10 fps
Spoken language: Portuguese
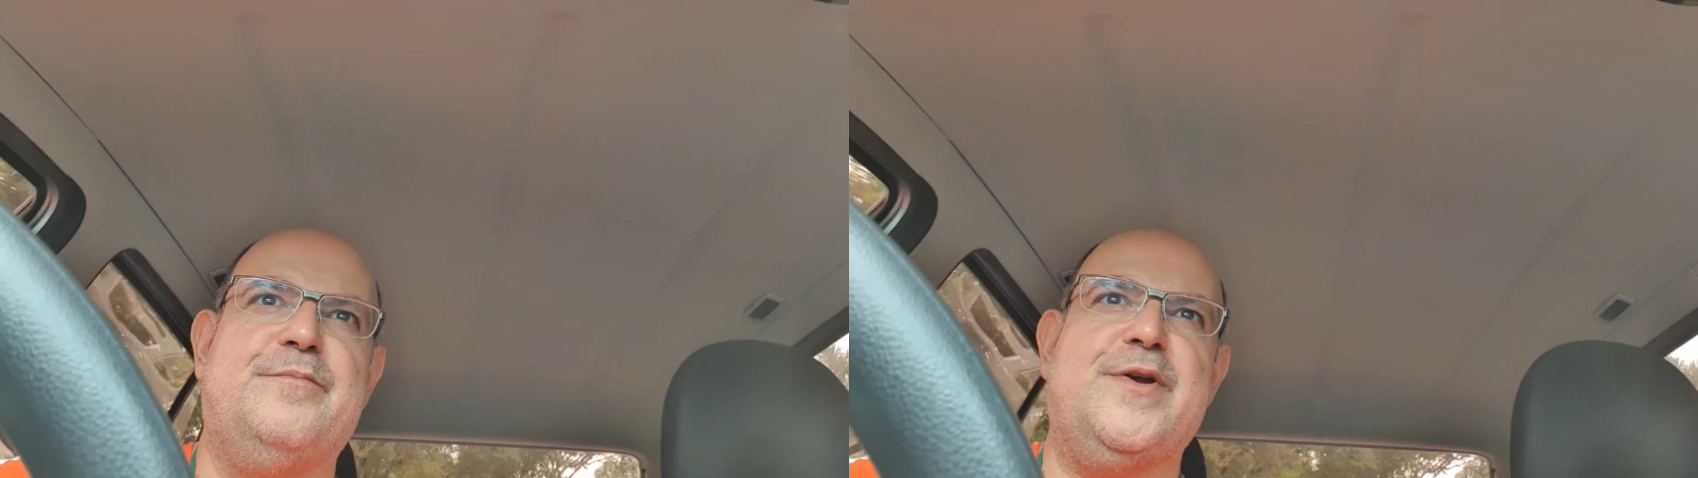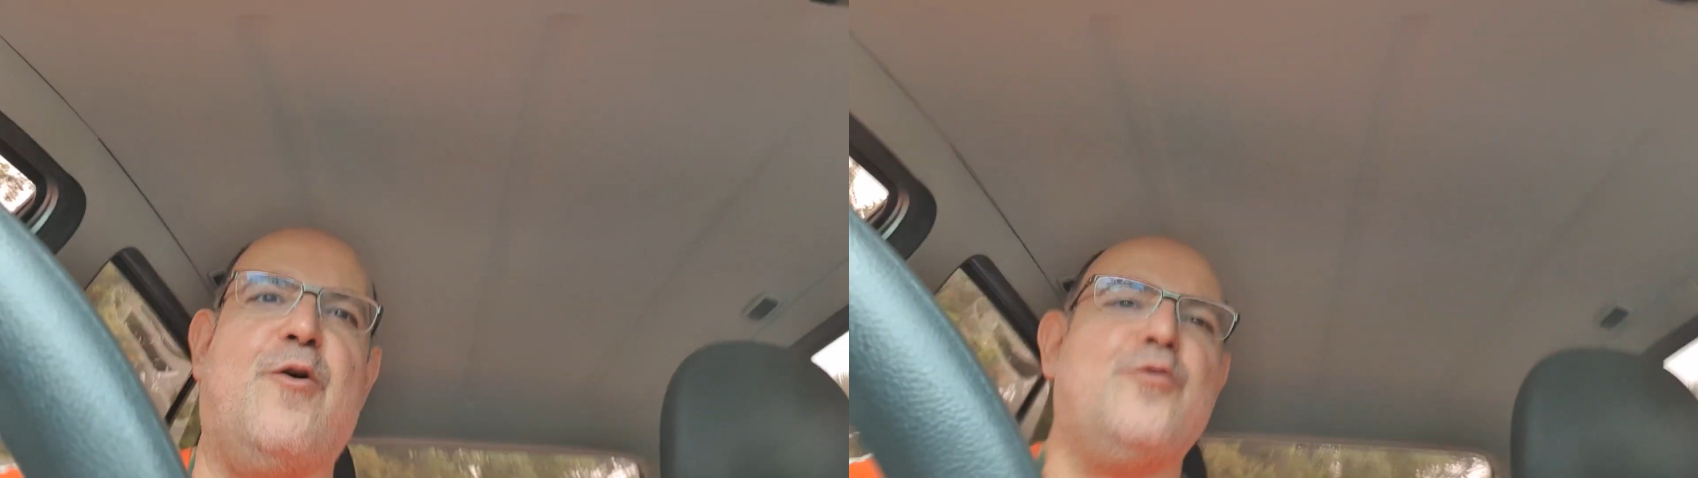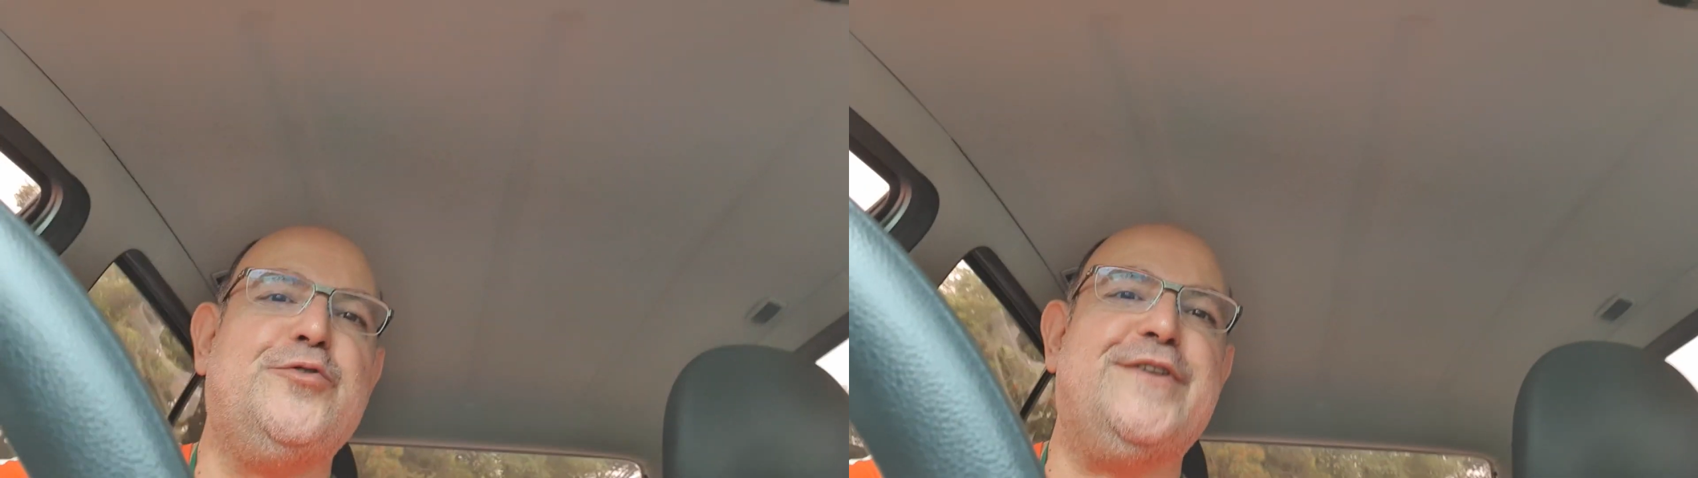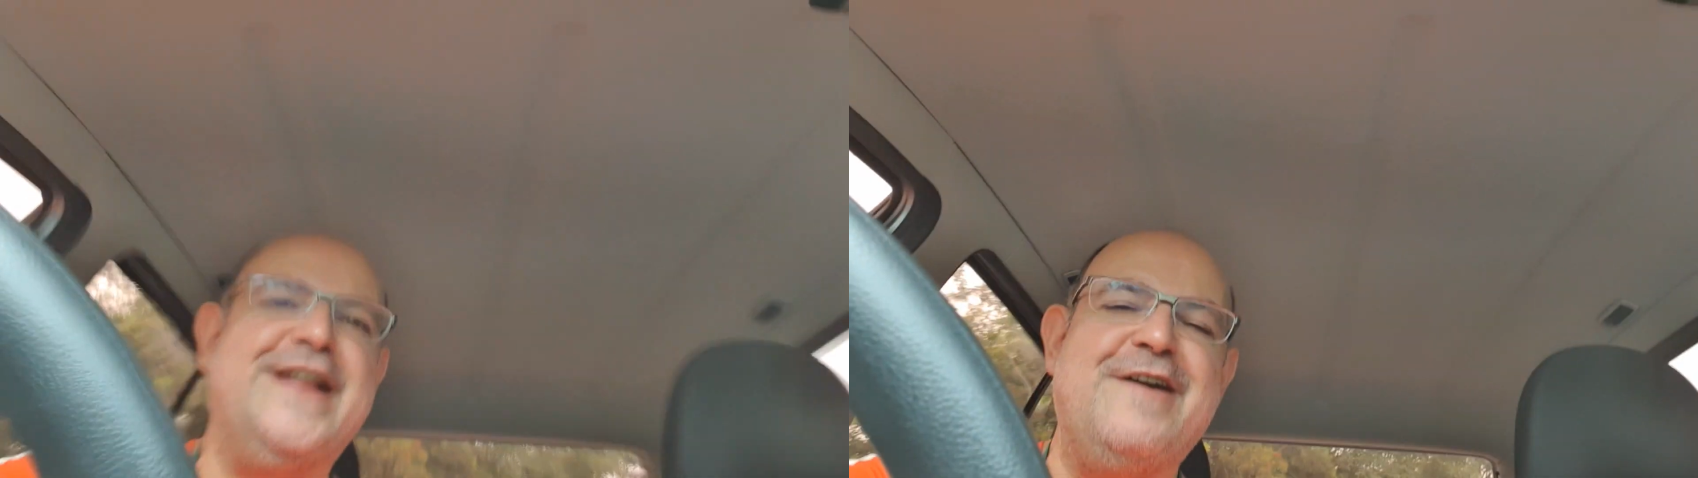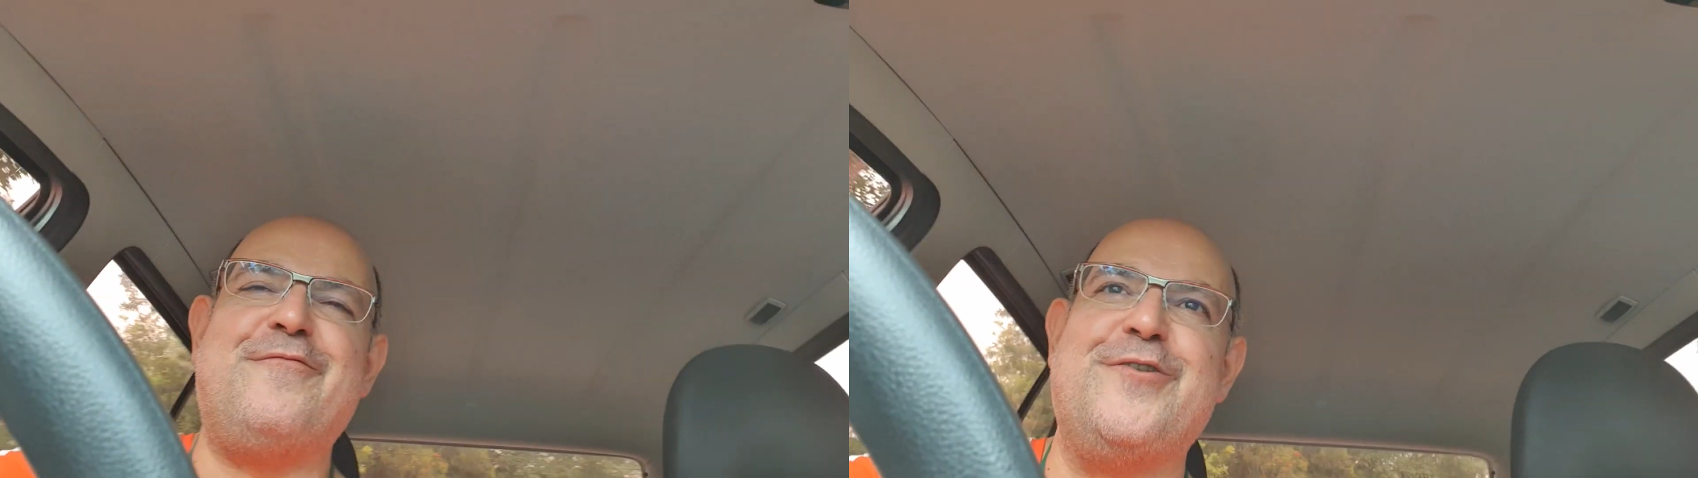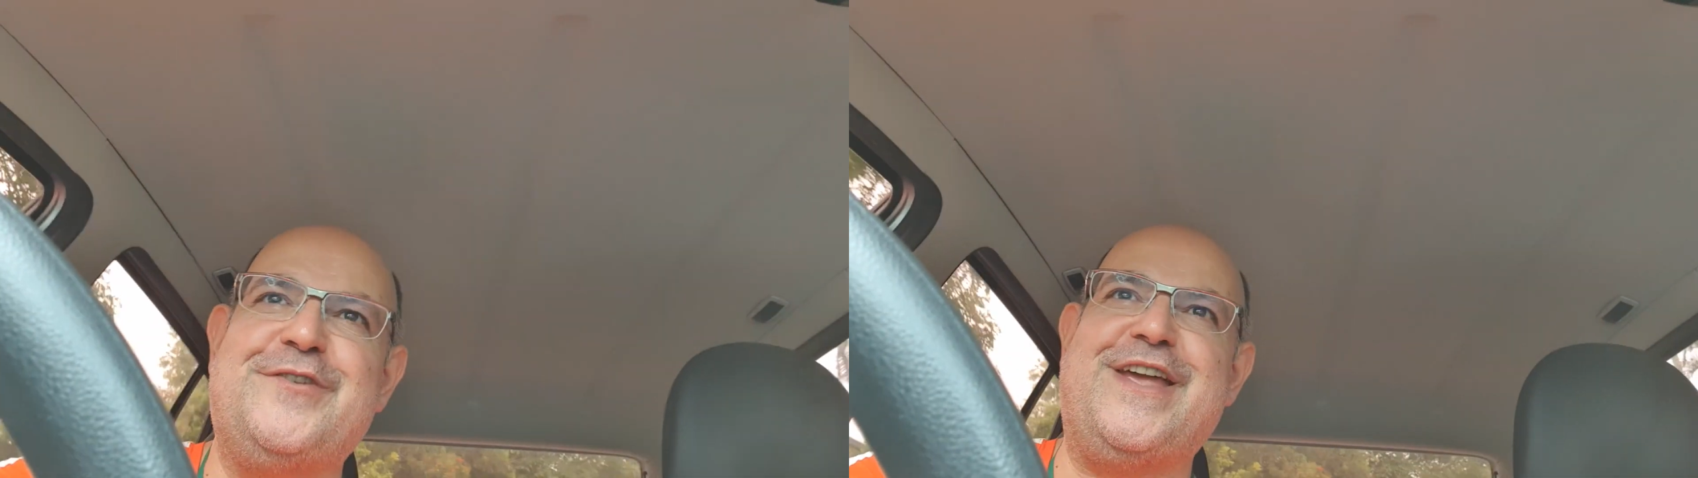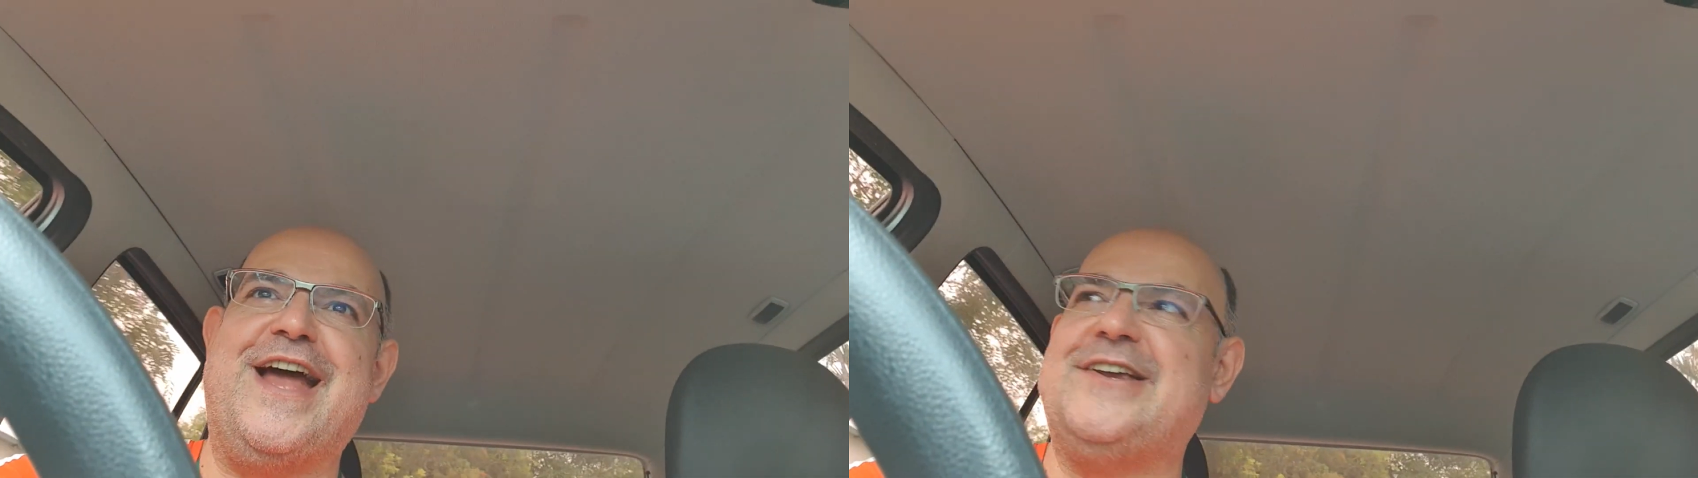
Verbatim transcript: de alguns livros que